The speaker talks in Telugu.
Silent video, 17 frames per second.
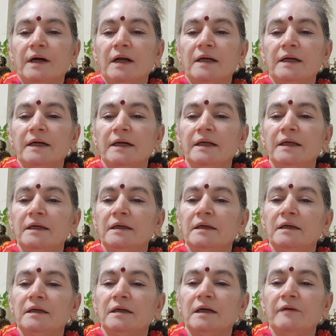ఆల్రెడీ
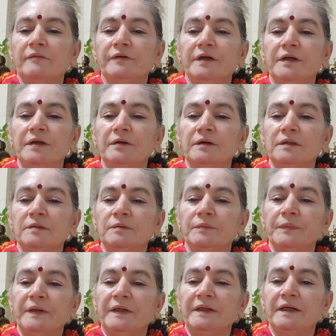ఆ వీడియోలు
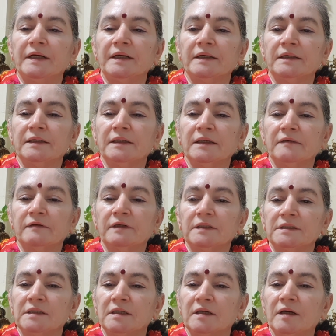పెట్టాడు కదా ఒక
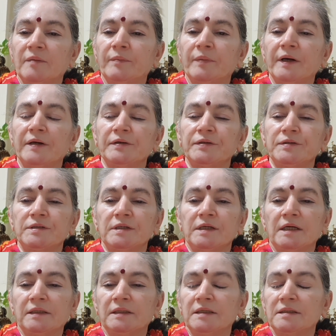చిన్న అబ్బాయి వచ్చి
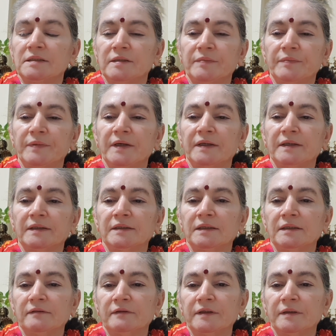అంతా చెప్పాడు
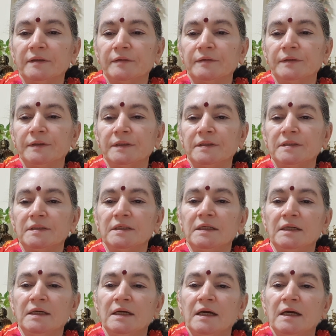కదా వాడు గురించి